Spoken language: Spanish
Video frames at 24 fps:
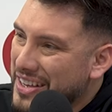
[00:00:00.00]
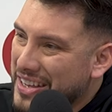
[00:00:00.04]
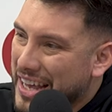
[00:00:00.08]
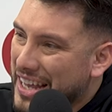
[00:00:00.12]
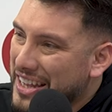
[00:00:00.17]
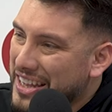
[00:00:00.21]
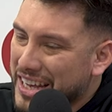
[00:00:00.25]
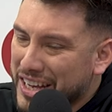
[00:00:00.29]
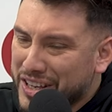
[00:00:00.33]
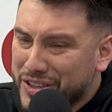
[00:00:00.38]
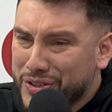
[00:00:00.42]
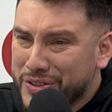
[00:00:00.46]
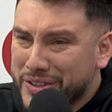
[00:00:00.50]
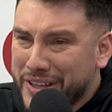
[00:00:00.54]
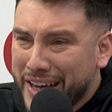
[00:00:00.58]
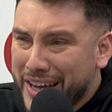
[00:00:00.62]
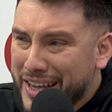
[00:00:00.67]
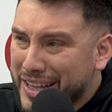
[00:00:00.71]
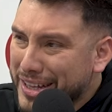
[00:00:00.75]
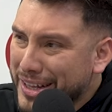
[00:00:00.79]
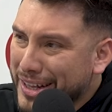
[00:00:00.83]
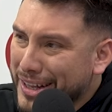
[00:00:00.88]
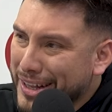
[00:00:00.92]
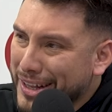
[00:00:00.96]
¿y anécdotas
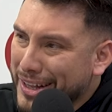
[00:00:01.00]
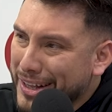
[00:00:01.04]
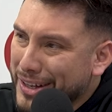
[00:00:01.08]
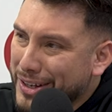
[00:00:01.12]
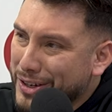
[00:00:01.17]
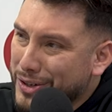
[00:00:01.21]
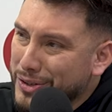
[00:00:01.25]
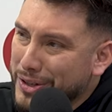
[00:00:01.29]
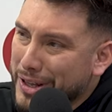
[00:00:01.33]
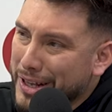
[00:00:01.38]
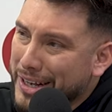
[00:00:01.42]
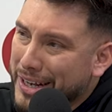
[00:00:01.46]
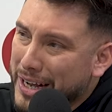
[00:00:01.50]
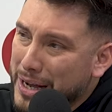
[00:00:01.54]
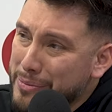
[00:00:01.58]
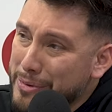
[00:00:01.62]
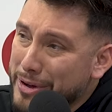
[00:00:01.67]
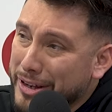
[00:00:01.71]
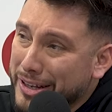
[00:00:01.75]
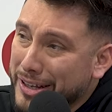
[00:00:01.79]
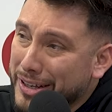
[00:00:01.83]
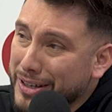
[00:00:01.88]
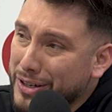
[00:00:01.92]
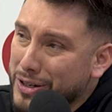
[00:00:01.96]
en el, con el
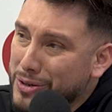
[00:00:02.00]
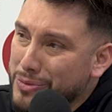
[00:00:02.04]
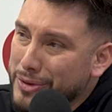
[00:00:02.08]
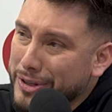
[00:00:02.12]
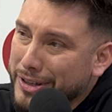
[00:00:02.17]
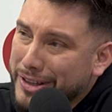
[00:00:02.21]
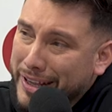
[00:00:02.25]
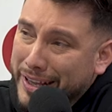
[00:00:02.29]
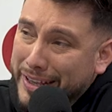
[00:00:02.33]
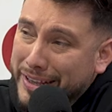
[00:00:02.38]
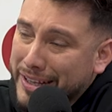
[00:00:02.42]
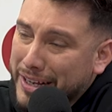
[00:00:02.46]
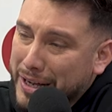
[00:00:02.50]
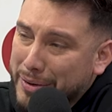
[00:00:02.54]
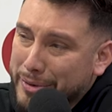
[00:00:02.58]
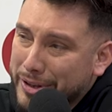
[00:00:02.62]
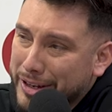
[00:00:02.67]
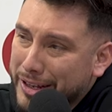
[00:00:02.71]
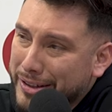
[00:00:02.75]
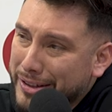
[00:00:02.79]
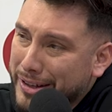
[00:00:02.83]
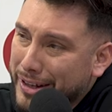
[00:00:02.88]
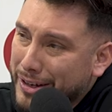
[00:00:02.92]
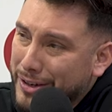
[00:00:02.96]
camarín? ¿Cómo está este
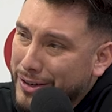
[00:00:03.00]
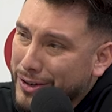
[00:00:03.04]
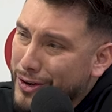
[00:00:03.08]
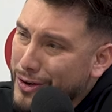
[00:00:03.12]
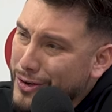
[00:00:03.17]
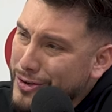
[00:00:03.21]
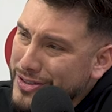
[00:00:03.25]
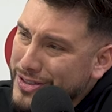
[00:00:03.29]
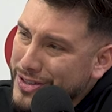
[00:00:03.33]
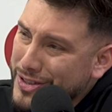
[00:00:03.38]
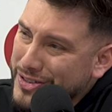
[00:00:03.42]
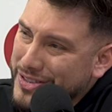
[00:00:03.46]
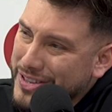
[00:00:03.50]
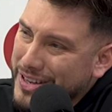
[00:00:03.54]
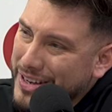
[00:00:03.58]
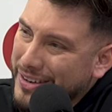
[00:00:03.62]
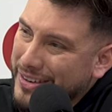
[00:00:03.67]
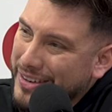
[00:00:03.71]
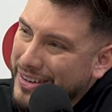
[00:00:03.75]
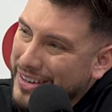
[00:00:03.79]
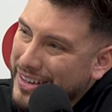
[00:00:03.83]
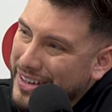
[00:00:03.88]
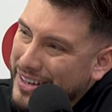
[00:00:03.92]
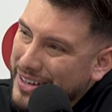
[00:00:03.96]
camarín del Conce? No,
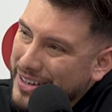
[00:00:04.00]
este